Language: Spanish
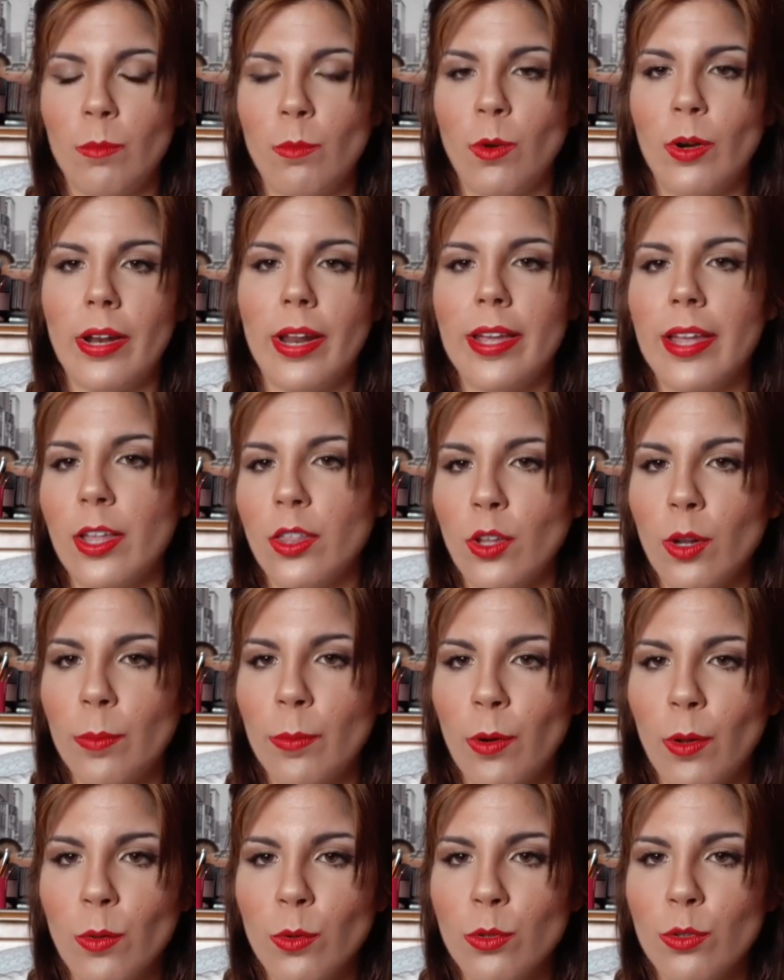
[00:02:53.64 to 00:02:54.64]
Voy leyendo el
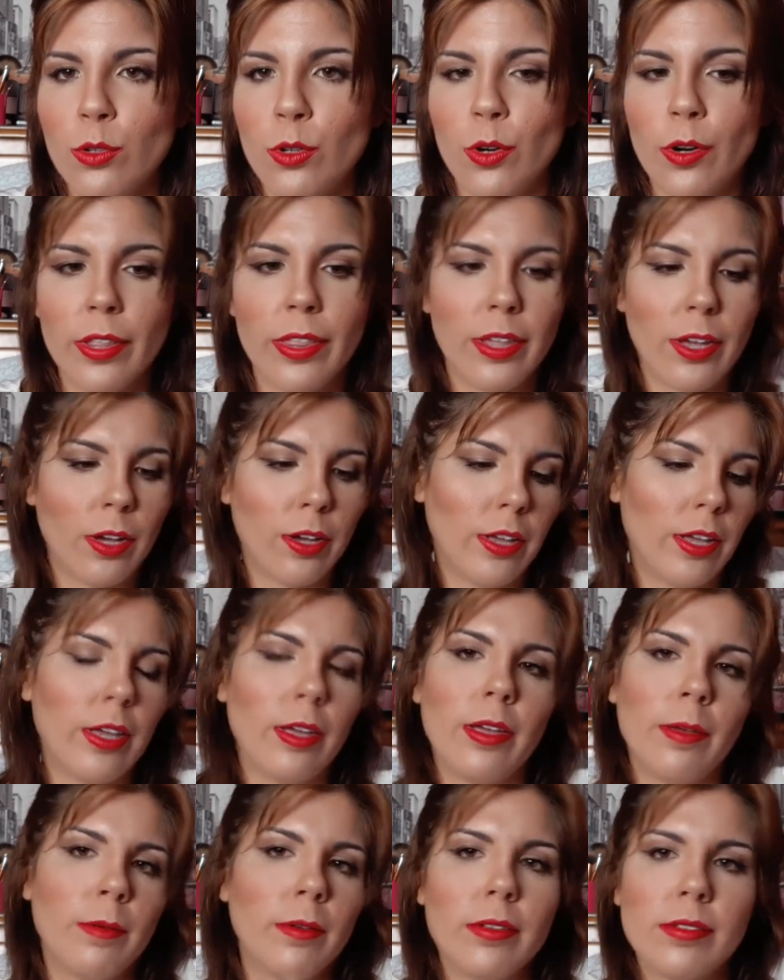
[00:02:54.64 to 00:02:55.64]
producto
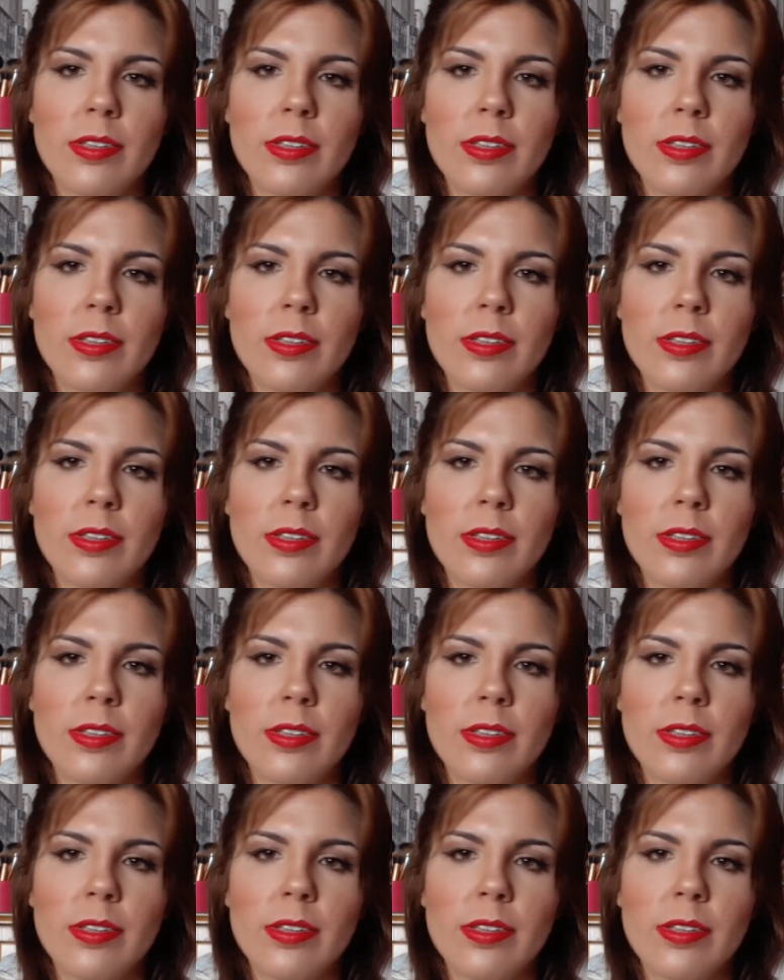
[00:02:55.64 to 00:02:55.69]
y,